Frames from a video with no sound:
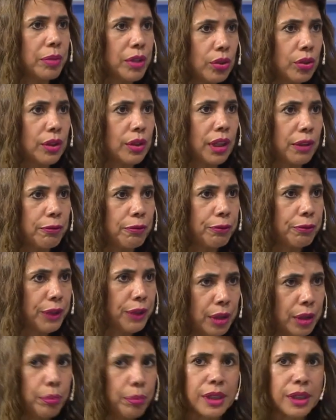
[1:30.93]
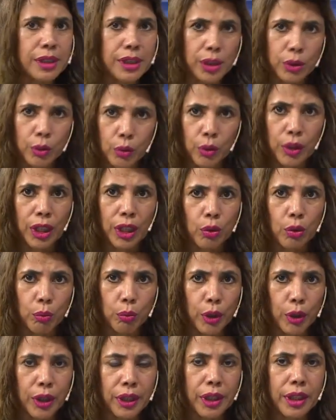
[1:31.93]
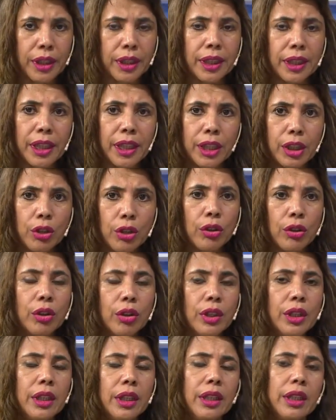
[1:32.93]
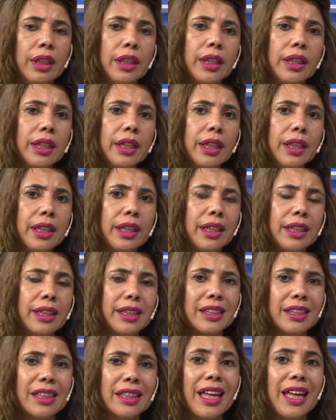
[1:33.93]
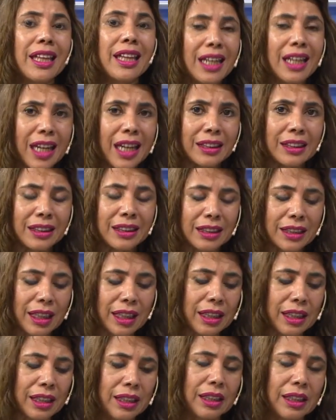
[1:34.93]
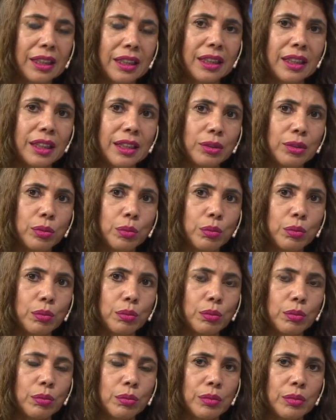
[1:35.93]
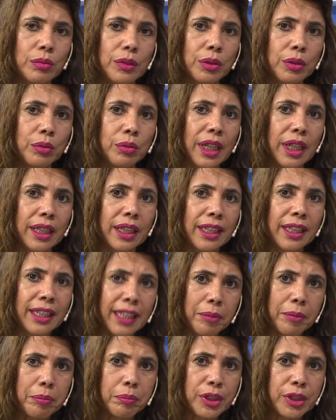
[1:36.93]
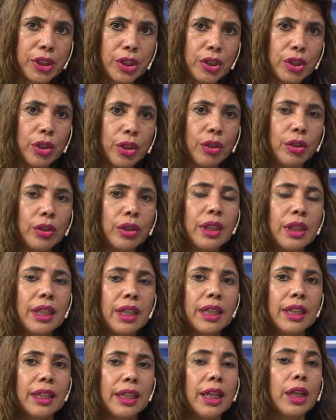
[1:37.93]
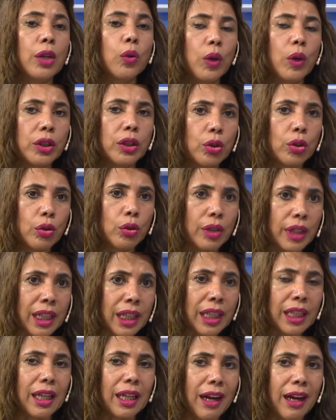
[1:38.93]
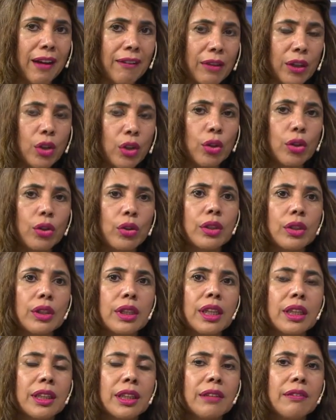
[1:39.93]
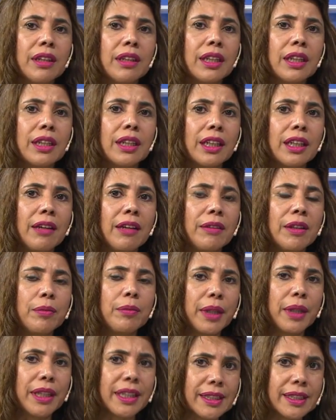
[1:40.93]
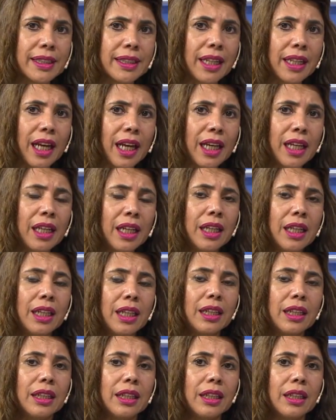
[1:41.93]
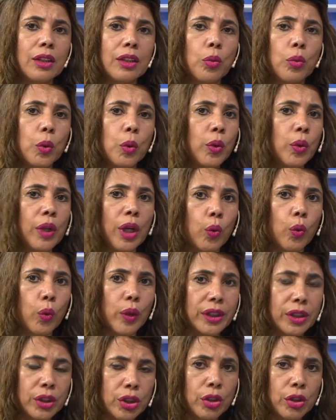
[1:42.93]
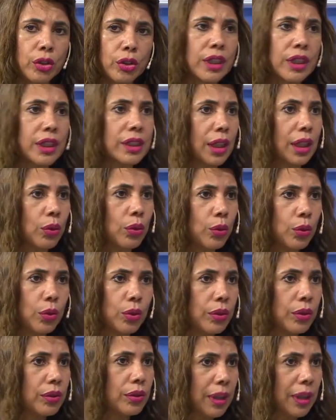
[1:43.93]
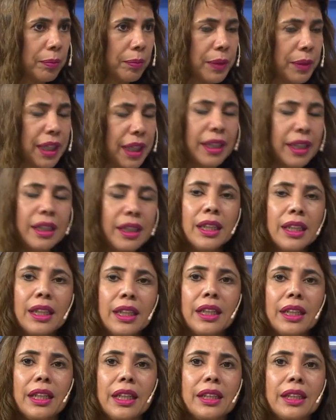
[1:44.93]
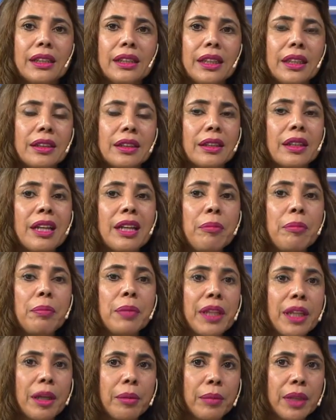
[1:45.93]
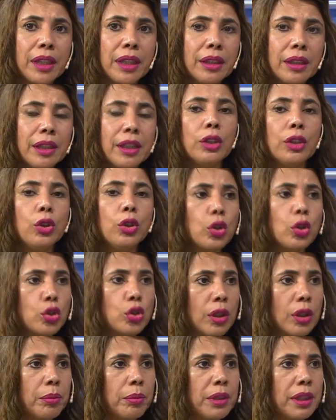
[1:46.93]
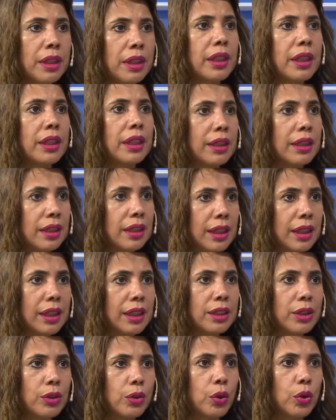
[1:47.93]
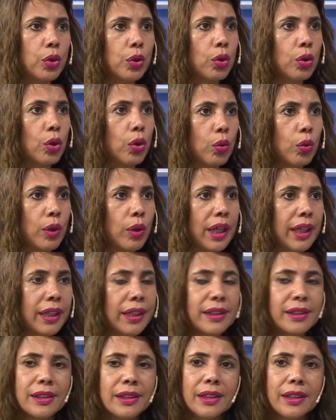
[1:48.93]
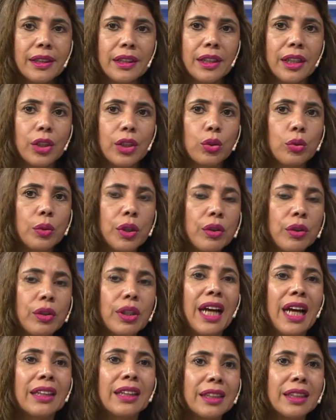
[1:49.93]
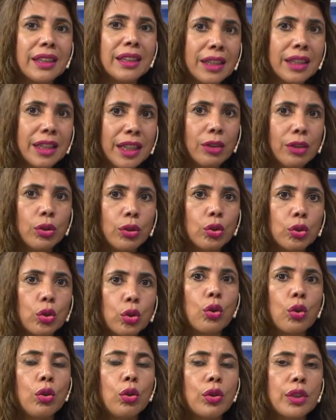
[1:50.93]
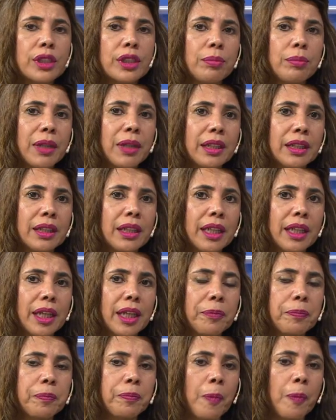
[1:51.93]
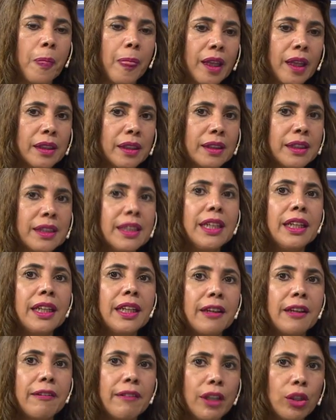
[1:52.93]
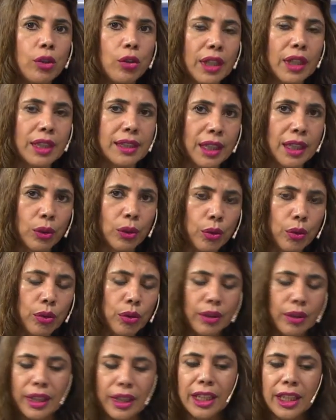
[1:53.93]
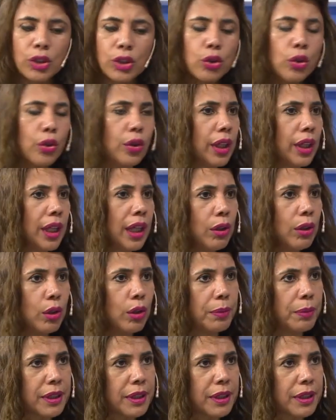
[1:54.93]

persona firme, segura, con buen criterio y que eh, se adelanta, es tiene una gran visión y en cuanto él habló del tema del cannabis medicinal, eh, como una cuestión de salud también, este, rápidamente, no solamente en Argentina, sino en otros lugares, estuvieron atendiendo todo lo que se plantea. Tiene que ver con la salud, eso es lo